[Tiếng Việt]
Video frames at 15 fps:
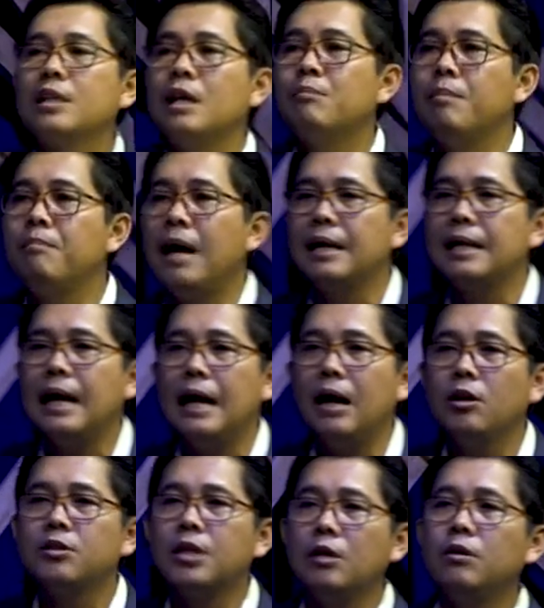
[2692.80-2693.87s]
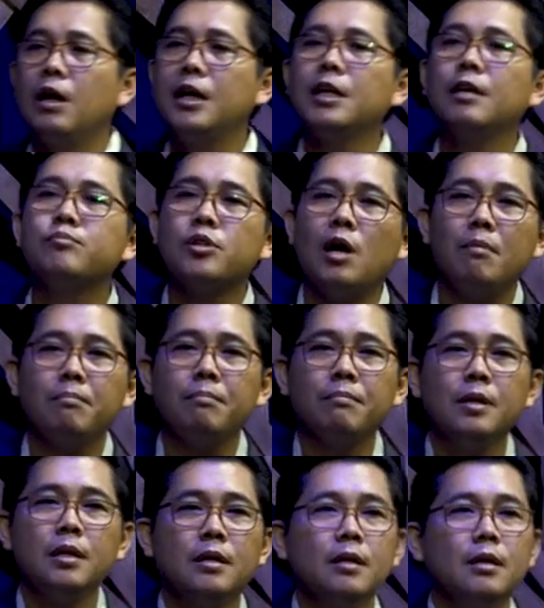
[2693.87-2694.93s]
quạt tăng bầm man tha, oi tàu hay điệp chom
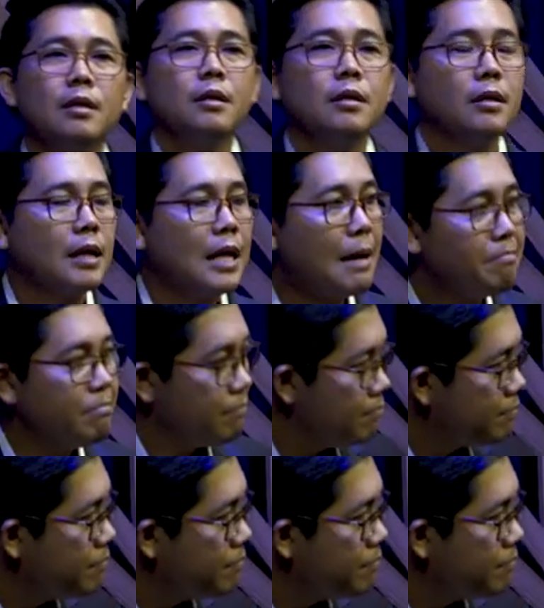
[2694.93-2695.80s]
cặp